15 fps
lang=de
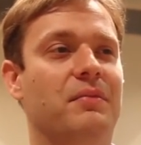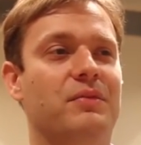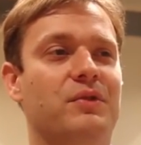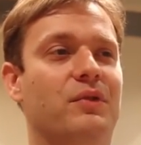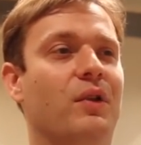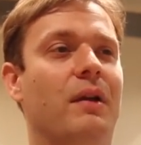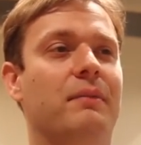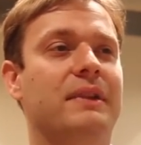
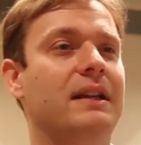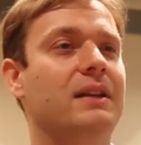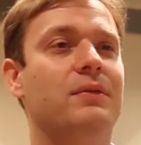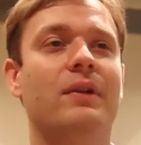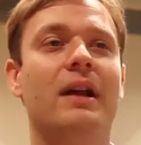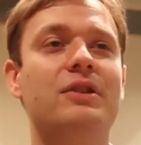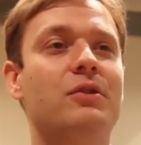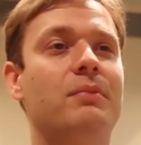sowohl am
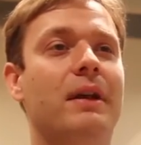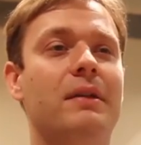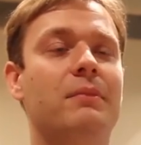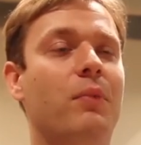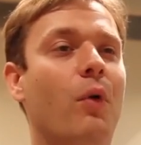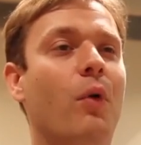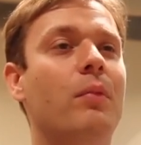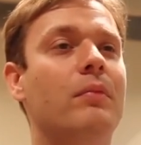Telefon als auch bei
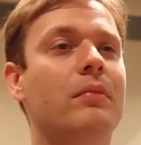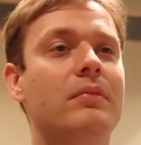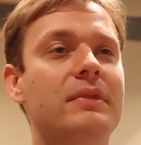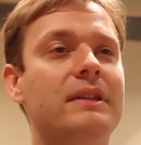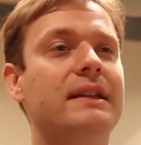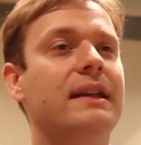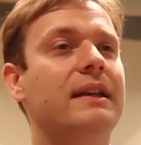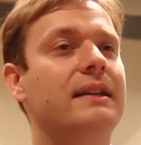den Proben,
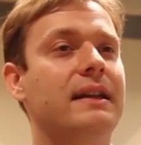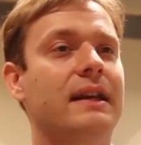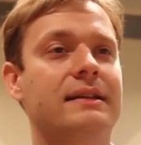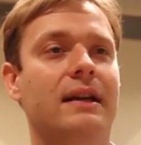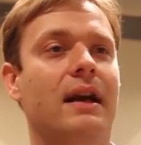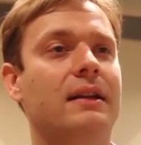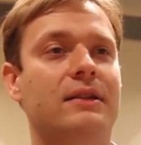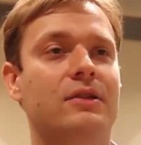die Dinge, die er
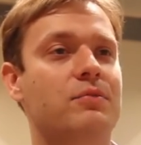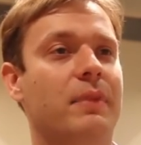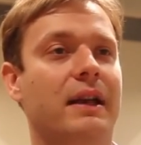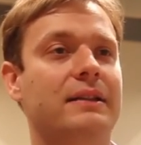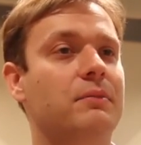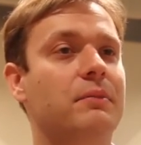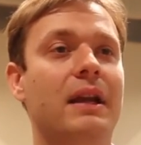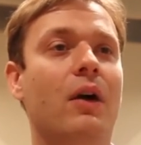sagt, die
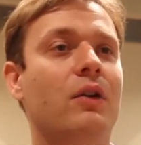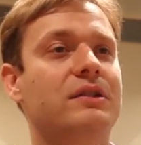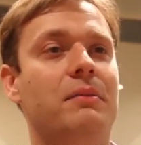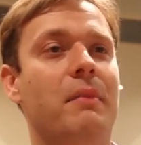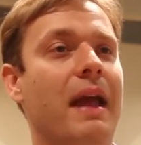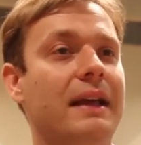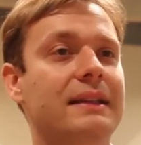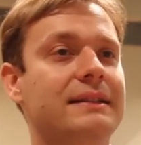sprechen mir aus
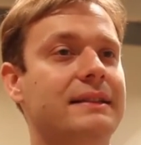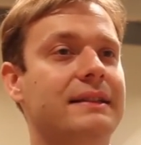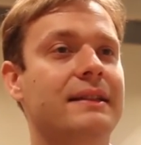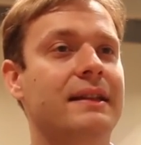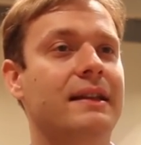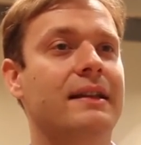dem Herzen.